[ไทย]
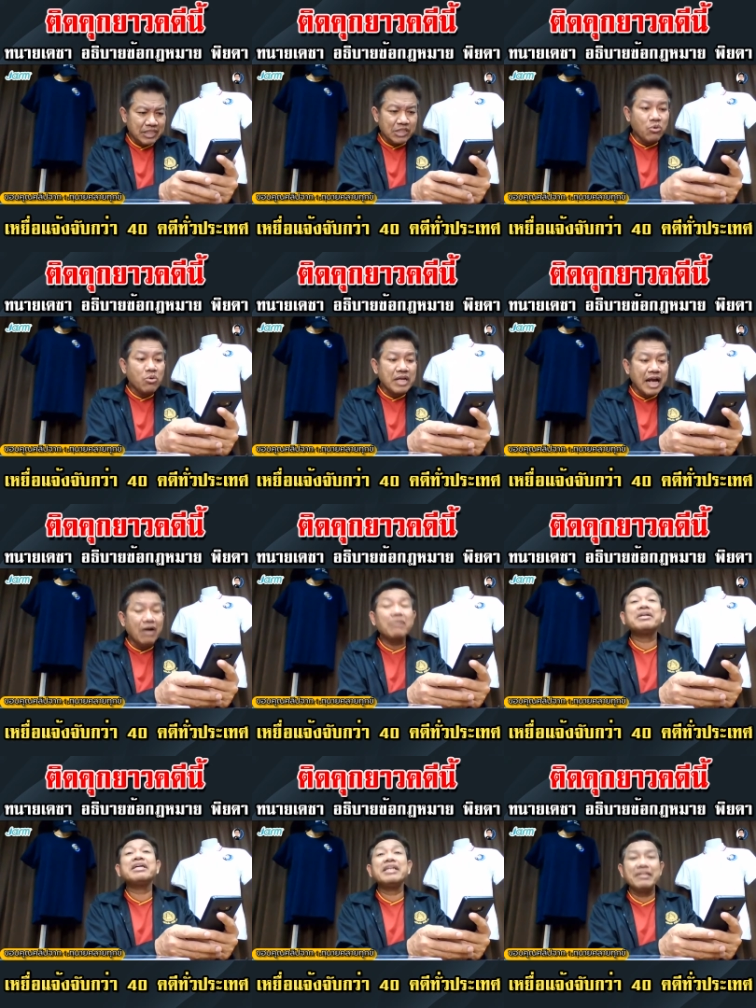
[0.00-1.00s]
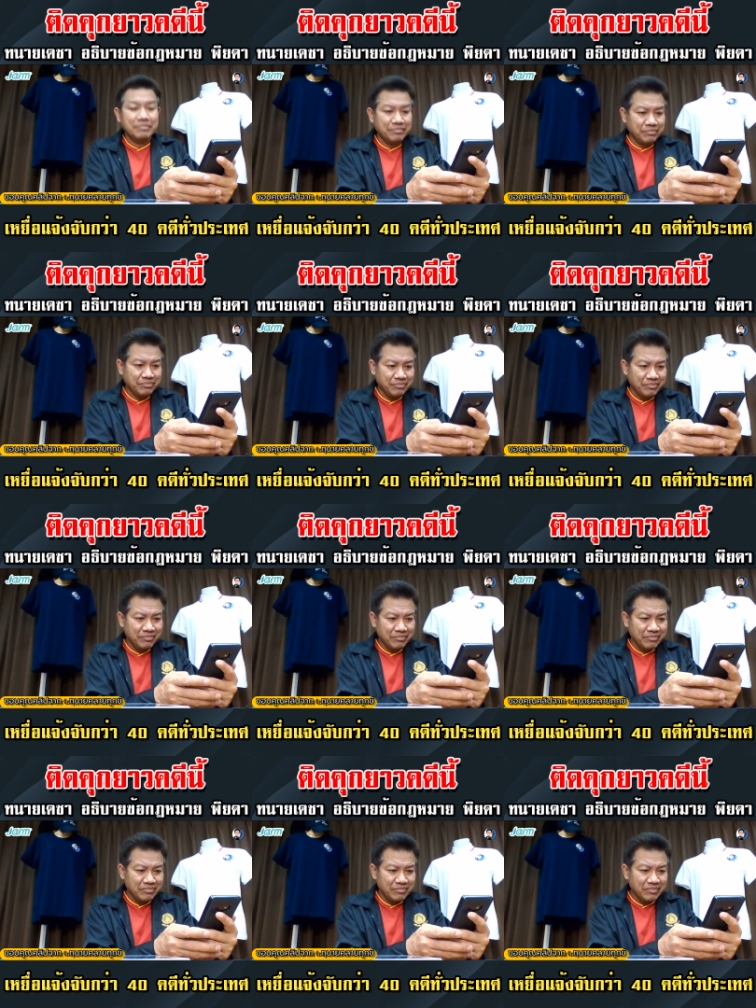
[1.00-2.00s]
ติดคุกยาวคดีนี้
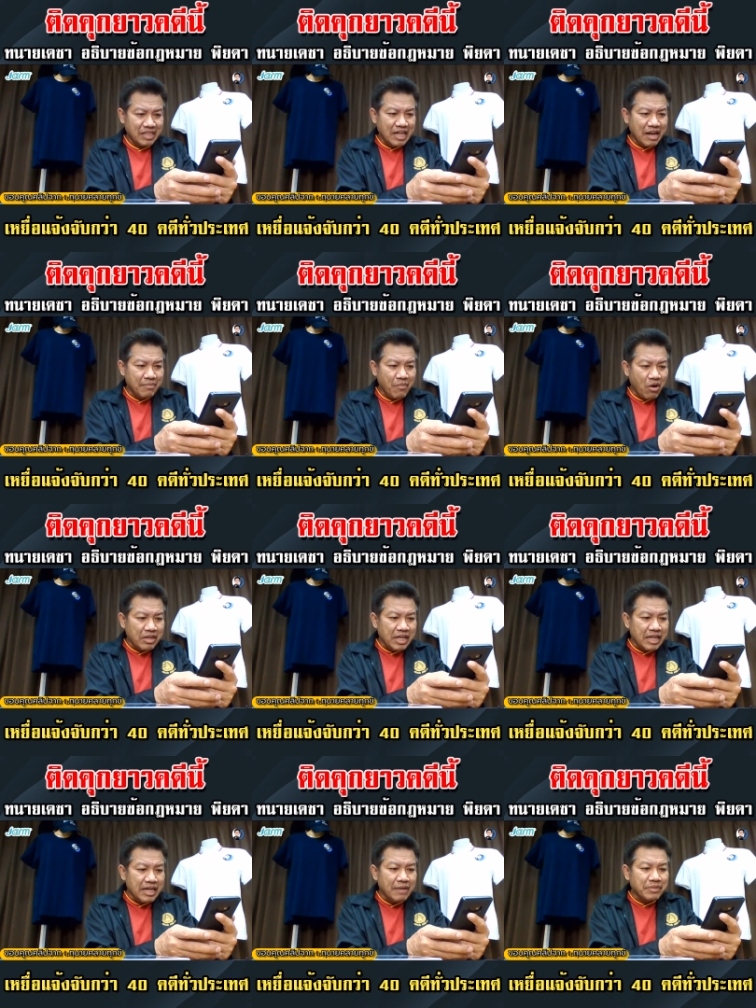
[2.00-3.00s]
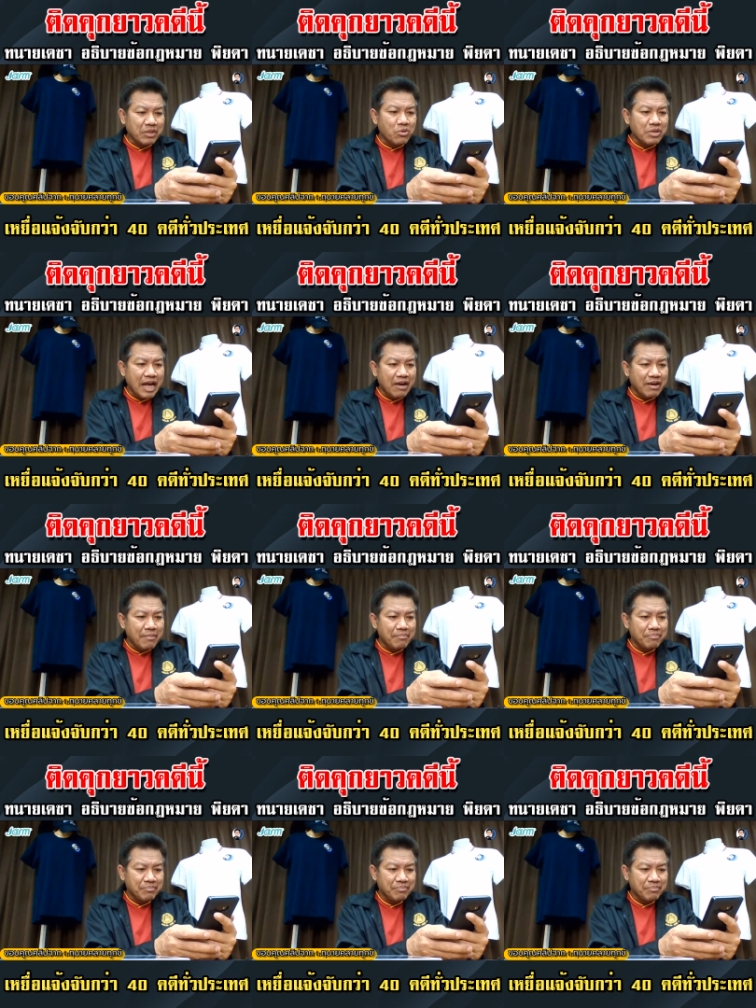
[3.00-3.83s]
นะครับบอกได้เลยครับติดคุกยาวครับ